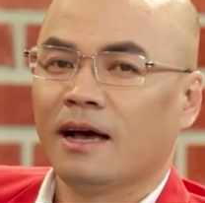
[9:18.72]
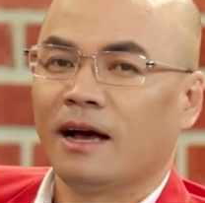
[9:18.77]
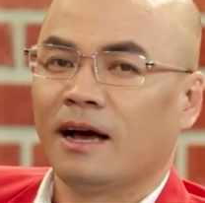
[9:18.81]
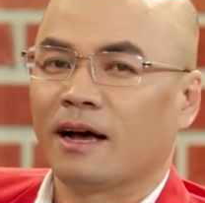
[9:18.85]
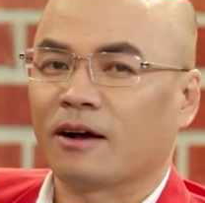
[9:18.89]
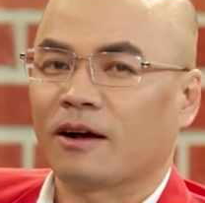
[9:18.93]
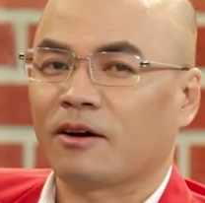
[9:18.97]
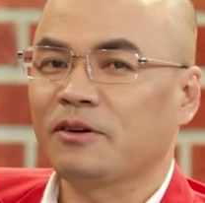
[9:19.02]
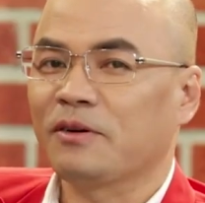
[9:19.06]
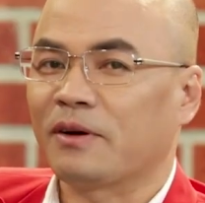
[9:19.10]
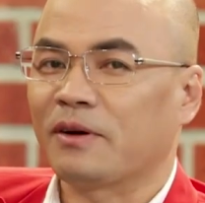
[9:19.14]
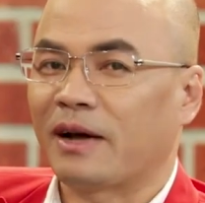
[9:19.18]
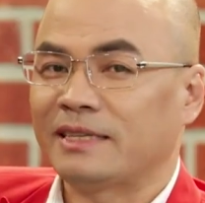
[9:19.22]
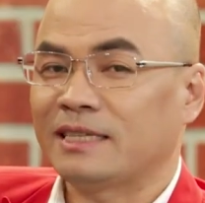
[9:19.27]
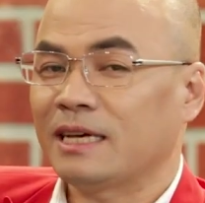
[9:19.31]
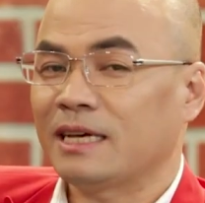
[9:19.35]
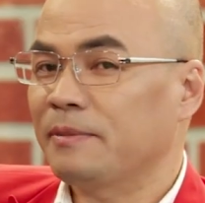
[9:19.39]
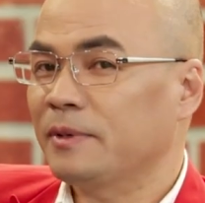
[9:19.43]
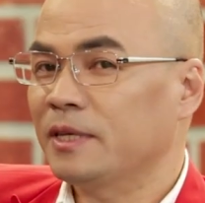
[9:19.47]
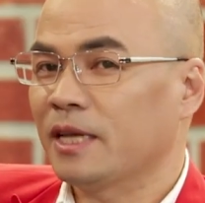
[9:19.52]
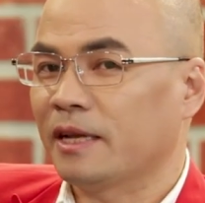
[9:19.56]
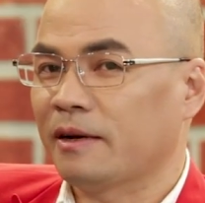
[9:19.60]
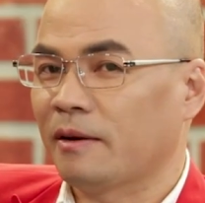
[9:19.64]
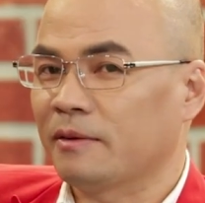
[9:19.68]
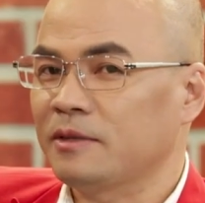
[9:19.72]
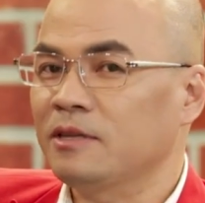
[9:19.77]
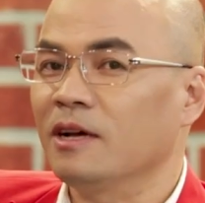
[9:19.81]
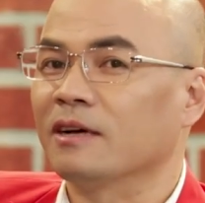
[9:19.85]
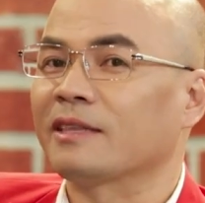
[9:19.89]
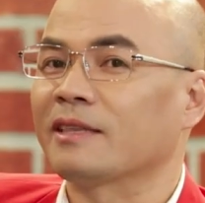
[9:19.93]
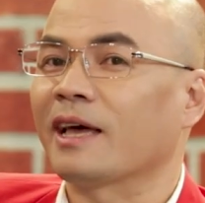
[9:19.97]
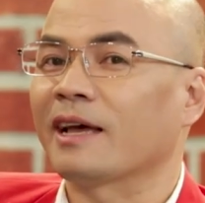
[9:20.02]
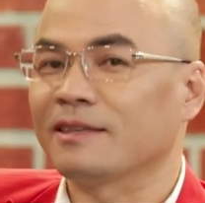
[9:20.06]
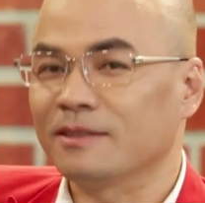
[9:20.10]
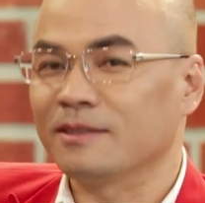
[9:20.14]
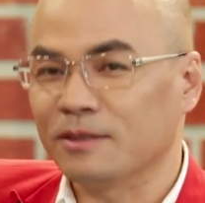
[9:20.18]
à, con điều gà tre bây giờ đã
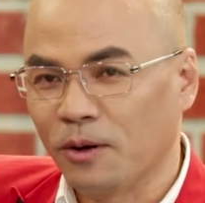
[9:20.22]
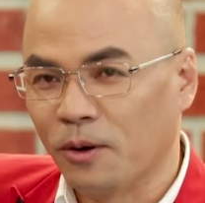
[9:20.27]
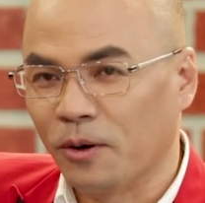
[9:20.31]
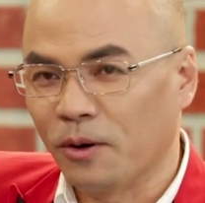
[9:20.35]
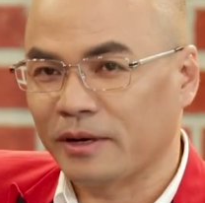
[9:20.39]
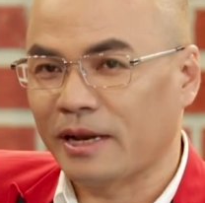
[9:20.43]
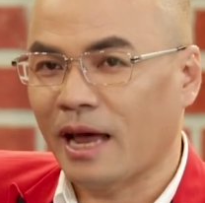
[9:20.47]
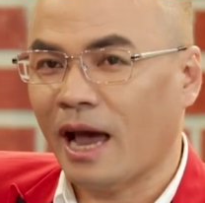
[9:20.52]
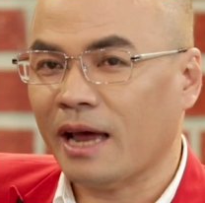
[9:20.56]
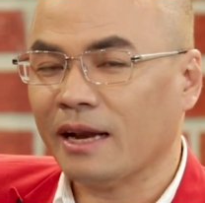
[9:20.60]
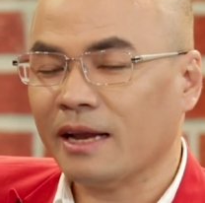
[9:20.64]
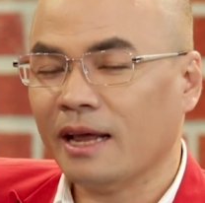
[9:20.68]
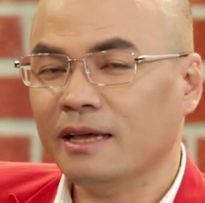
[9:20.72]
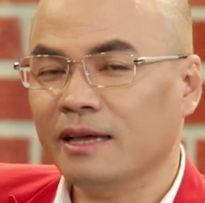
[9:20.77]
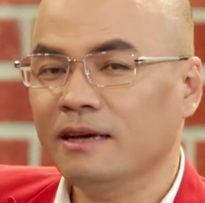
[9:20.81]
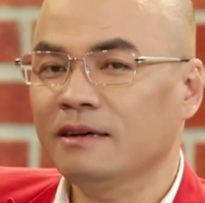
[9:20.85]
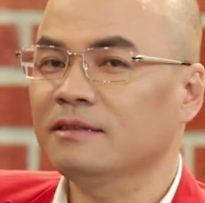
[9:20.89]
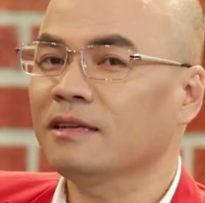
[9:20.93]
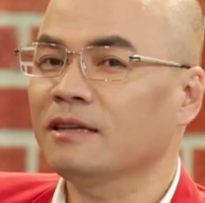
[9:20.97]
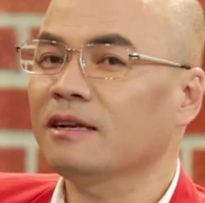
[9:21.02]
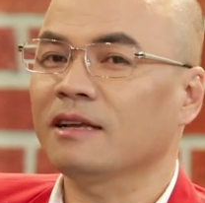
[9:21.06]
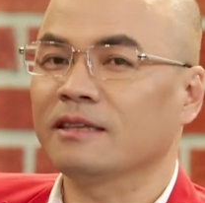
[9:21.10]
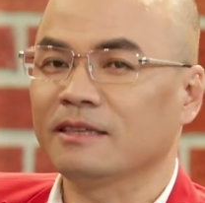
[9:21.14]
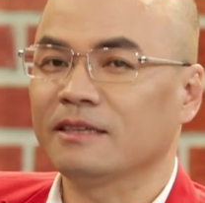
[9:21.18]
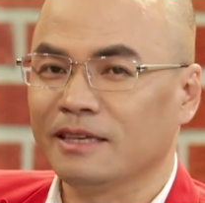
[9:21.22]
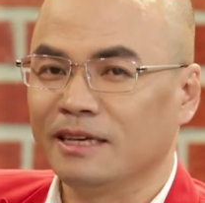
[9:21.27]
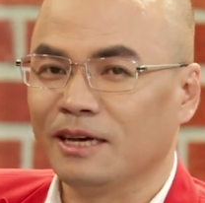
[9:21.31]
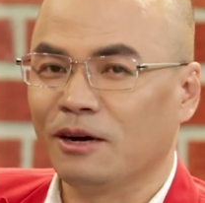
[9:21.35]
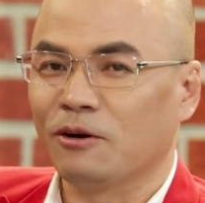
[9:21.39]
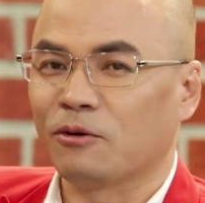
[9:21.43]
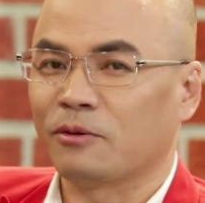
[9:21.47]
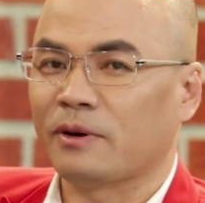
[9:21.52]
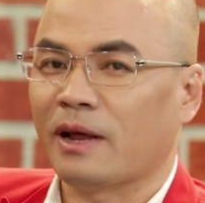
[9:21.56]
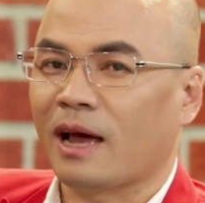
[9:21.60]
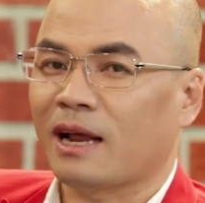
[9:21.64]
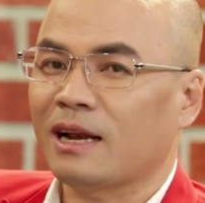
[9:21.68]
trưởng thành rồi đã hát hay hơn rất là
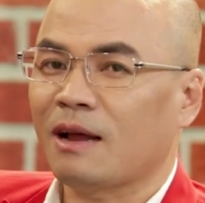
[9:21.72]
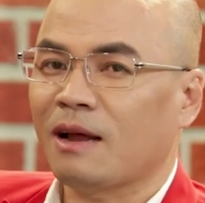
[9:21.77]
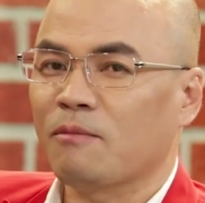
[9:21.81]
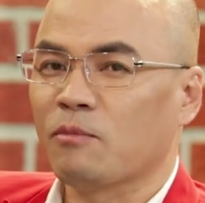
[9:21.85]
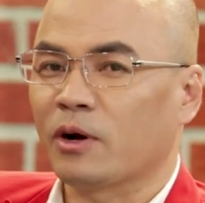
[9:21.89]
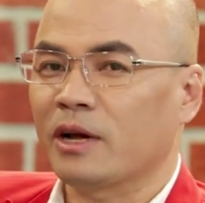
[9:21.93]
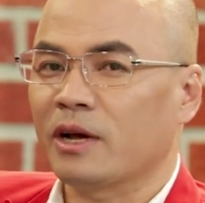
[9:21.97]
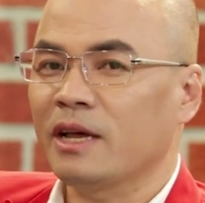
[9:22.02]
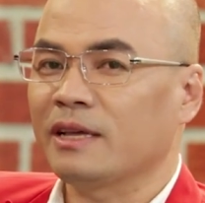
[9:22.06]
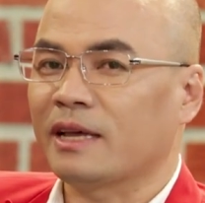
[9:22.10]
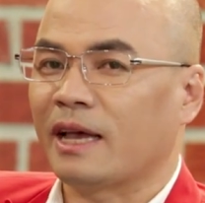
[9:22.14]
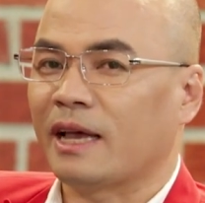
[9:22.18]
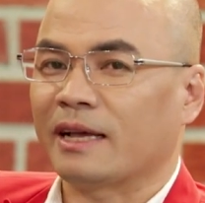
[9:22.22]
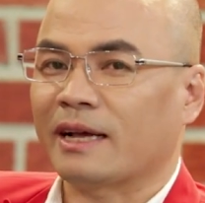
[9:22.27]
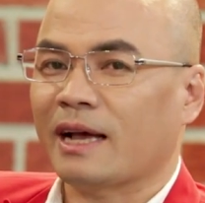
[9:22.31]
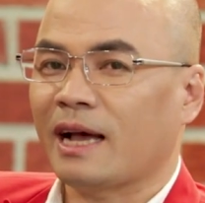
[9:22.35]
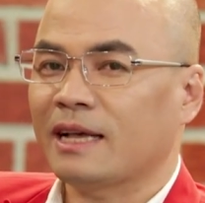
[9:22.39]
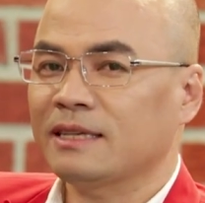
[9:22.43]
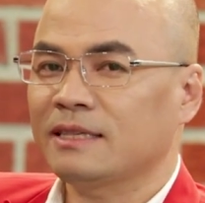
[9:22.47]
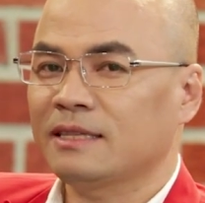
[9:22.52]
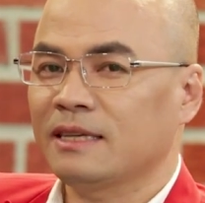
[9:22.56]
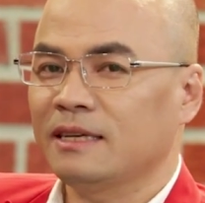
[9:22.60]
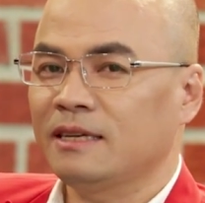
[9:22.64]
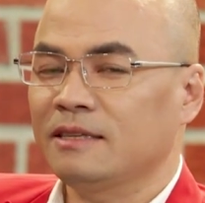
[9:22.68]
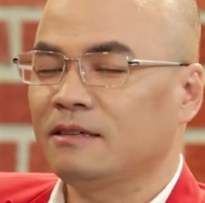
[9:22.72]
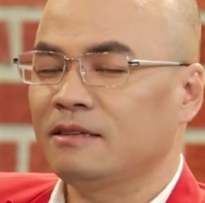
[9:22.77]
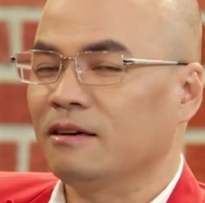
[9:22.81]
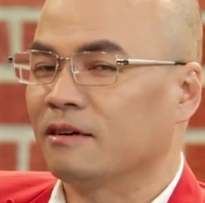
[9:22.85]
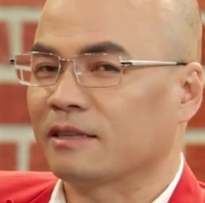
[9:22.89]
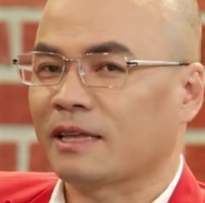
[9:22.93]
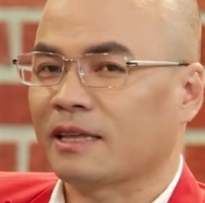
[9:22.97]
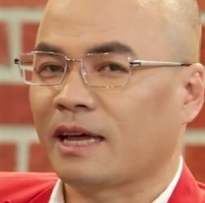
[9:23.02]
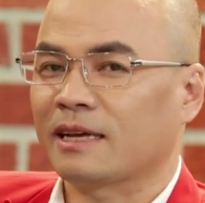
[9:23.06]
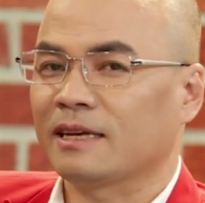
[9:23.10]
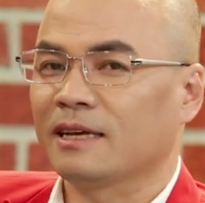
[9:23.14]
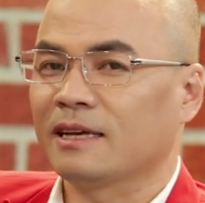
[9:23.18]
nhiều đã là một cái hình ảnh ca sĩ
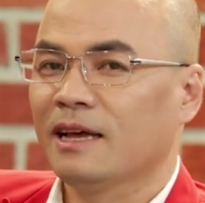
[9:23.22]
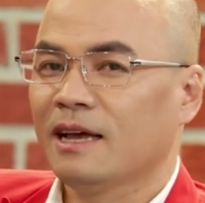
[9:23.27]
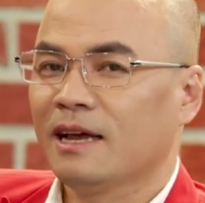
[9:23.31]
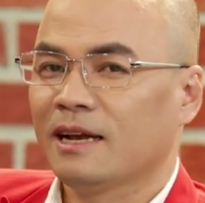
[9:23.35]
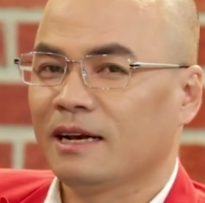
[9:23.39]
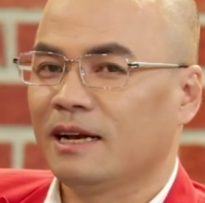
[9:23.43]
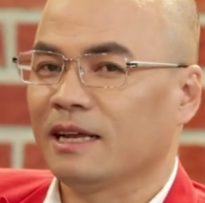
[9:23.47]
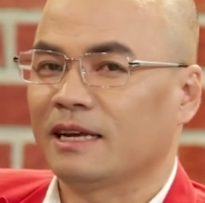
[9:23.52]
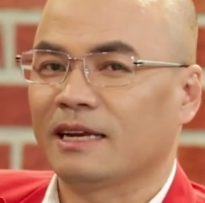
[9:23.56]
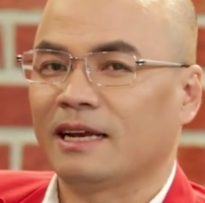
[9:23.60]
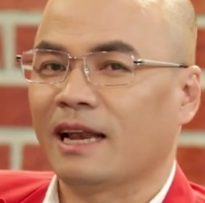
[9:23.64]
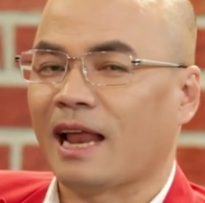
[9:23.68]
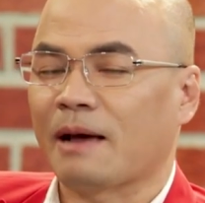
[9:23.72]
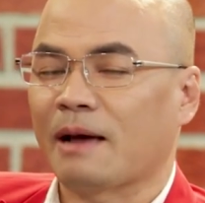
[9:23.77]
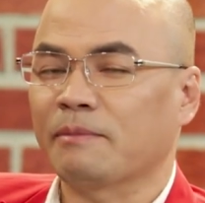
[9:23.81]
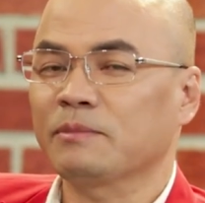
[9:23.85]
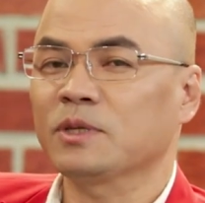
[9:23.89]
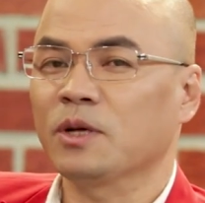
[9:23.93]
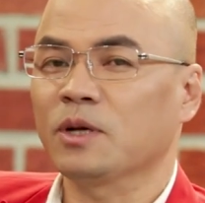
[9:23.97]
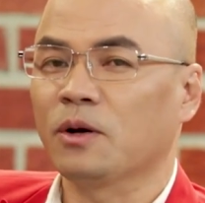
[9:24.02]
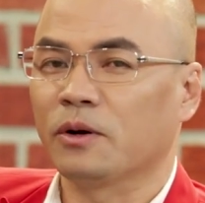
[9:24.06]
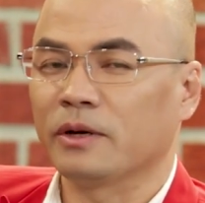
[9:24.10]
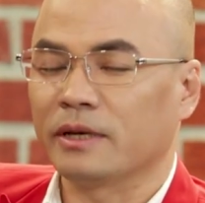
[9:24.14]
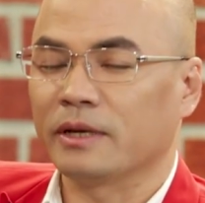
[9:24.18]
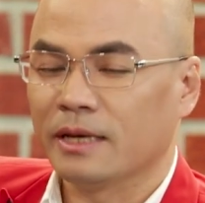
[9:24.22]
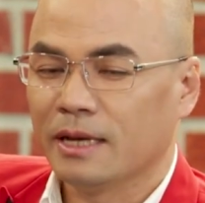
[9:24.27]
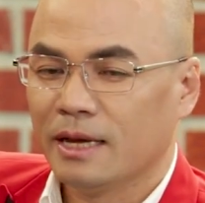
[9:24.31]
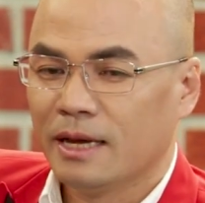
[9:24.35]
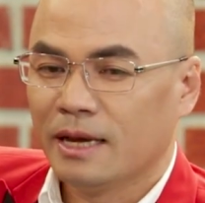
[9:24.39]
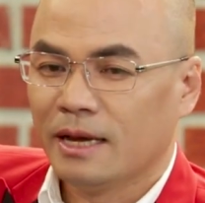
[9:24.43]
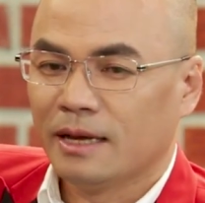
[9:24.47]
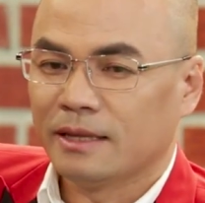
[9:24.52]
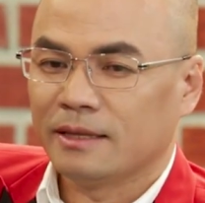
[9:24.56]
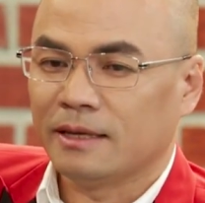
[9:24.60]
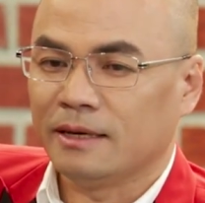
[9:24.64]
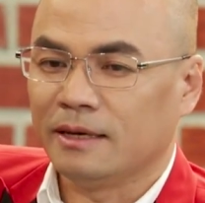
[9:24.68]
trưởng thành lịch lãm rồi
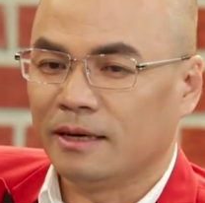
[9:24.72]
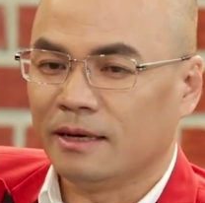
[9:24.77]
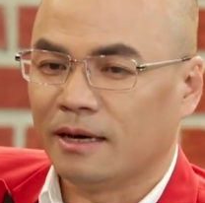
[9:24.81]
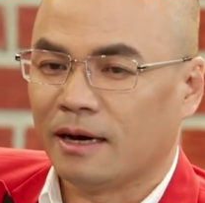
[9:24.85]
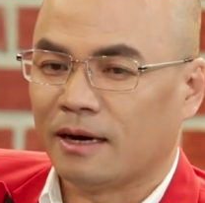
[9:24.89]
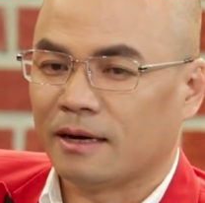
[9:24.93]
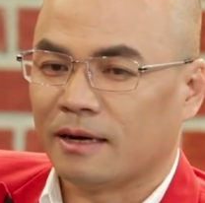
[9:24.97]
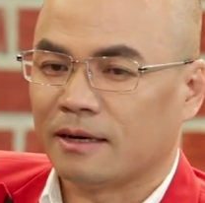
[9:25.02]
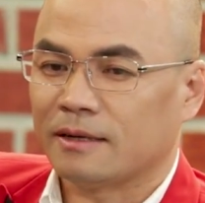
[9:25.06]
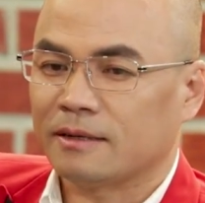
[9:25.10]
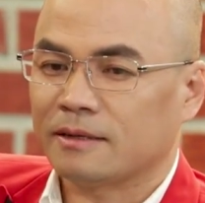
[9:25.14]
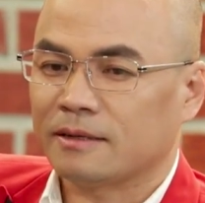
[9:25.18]
thì à,